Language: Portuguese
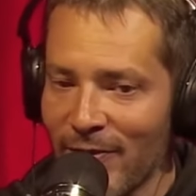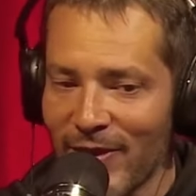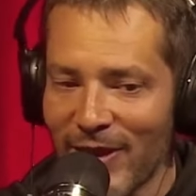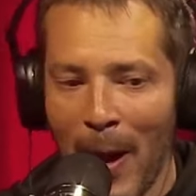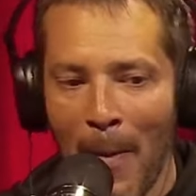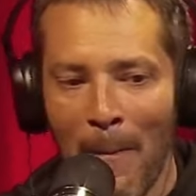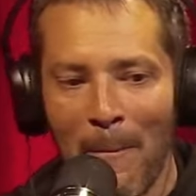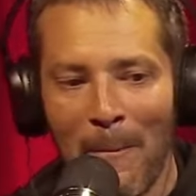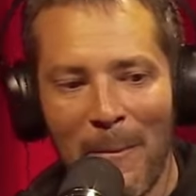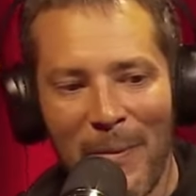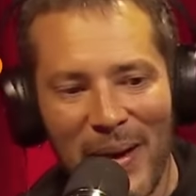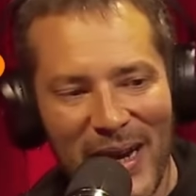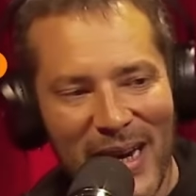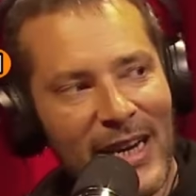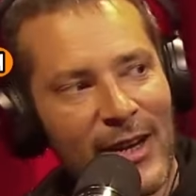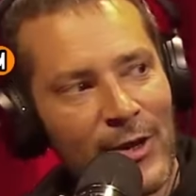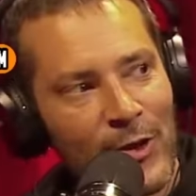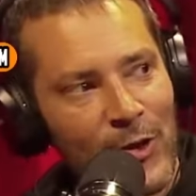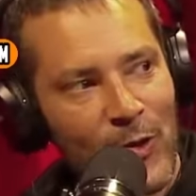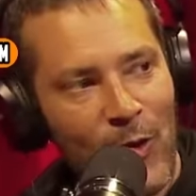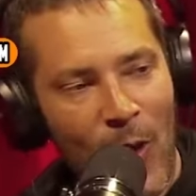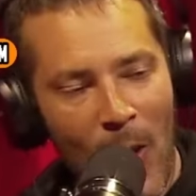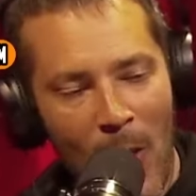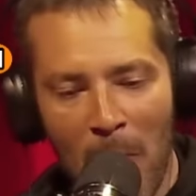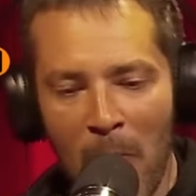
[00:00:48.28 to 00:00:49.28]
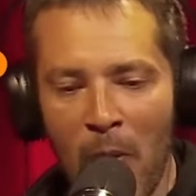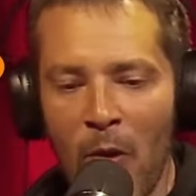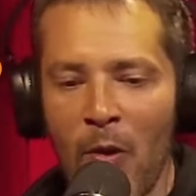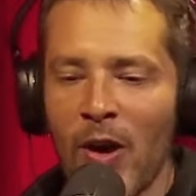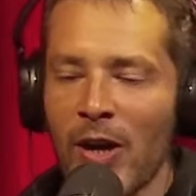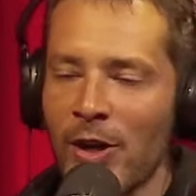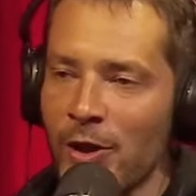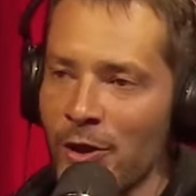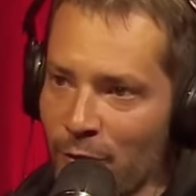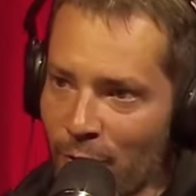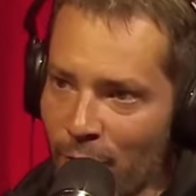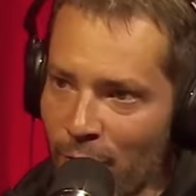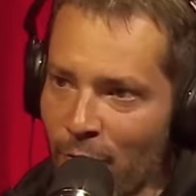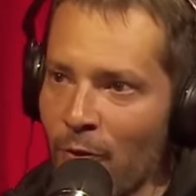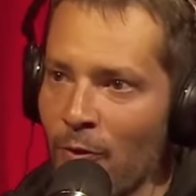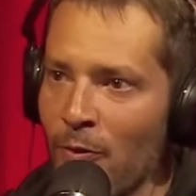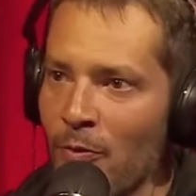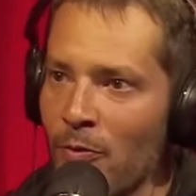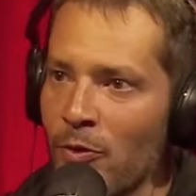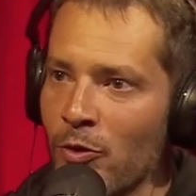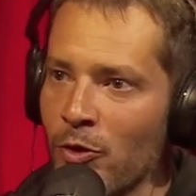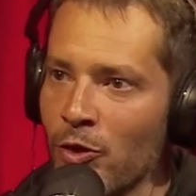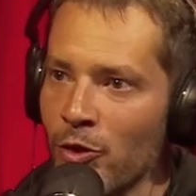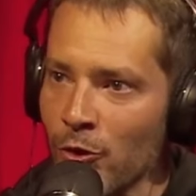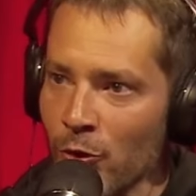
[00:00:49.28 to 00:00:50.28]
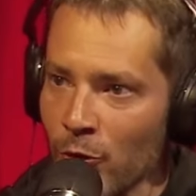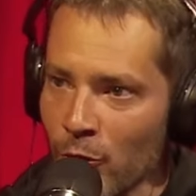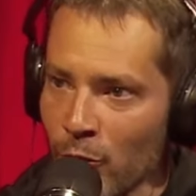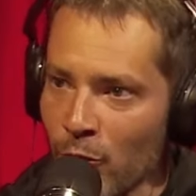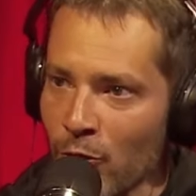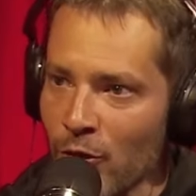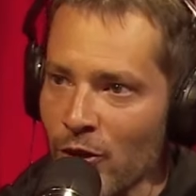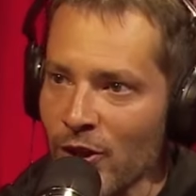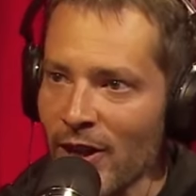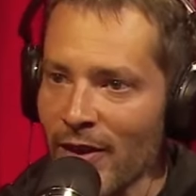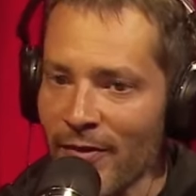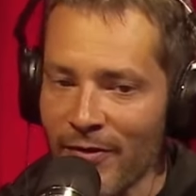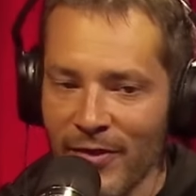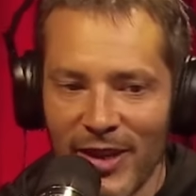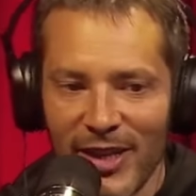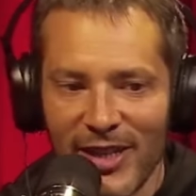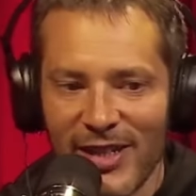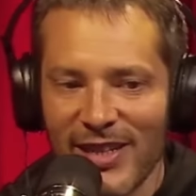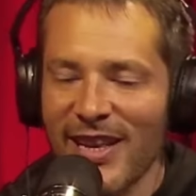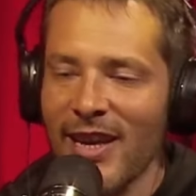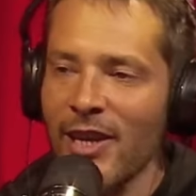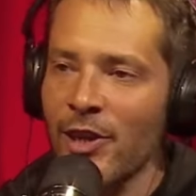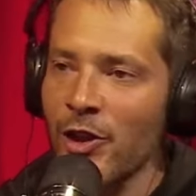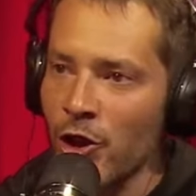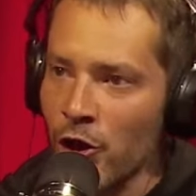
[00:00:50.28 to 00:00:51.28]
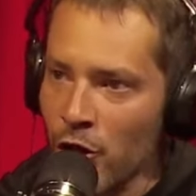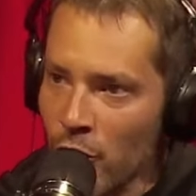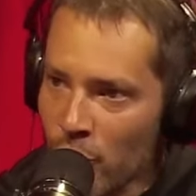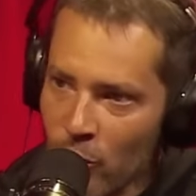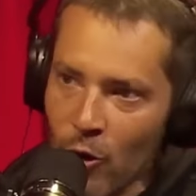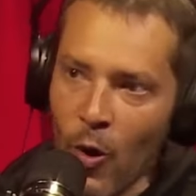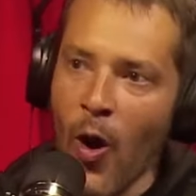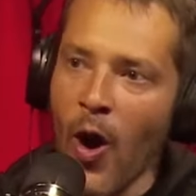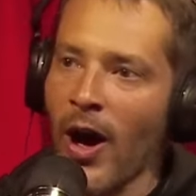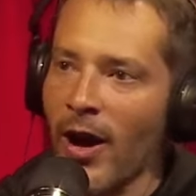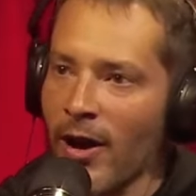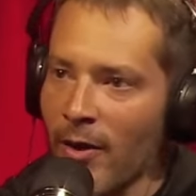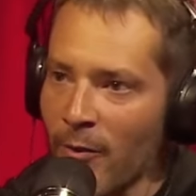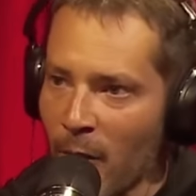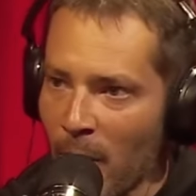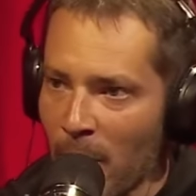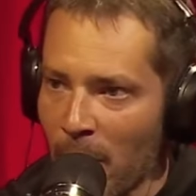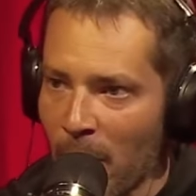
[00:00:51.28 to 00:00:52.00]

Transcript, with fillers: ficar preso numa boca de fumo junto uhum. com os traficantes, da história o